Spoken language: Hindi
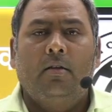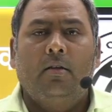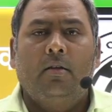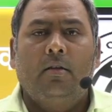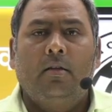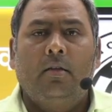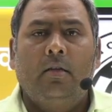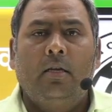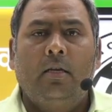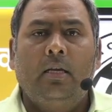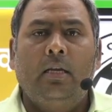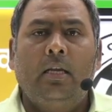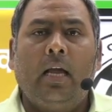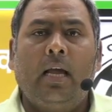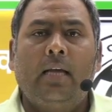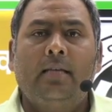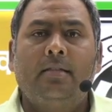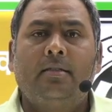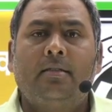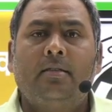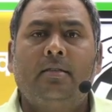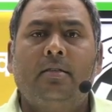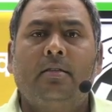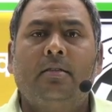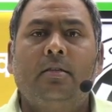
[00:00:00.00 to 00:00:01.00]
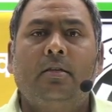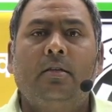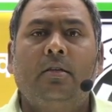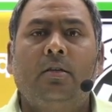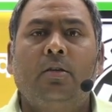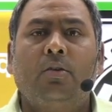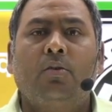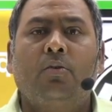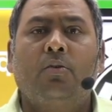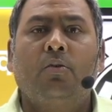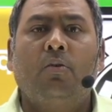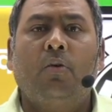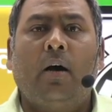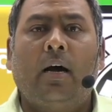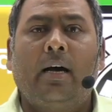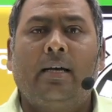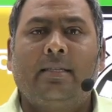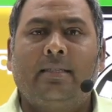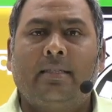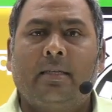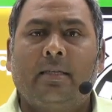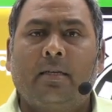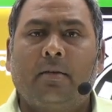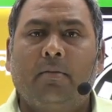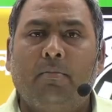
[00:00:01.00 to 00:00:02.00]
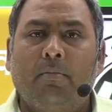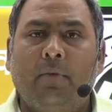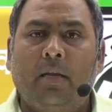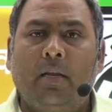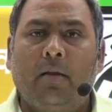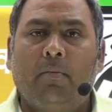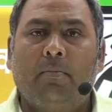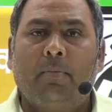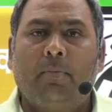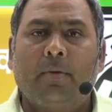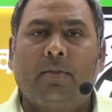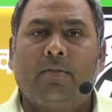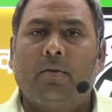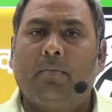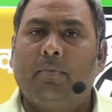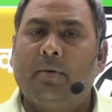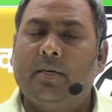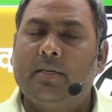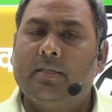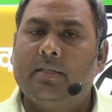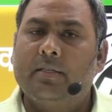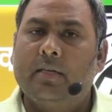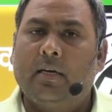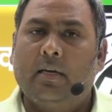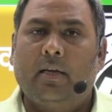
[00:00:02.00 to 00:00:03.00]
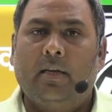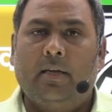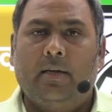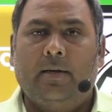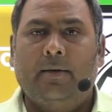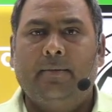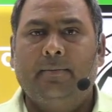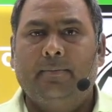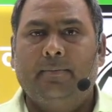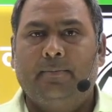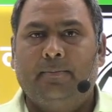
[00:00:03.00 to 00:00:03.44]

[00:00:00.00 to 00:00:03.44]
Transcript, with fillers: ए e को आज एक मेल पत्र भेजा गया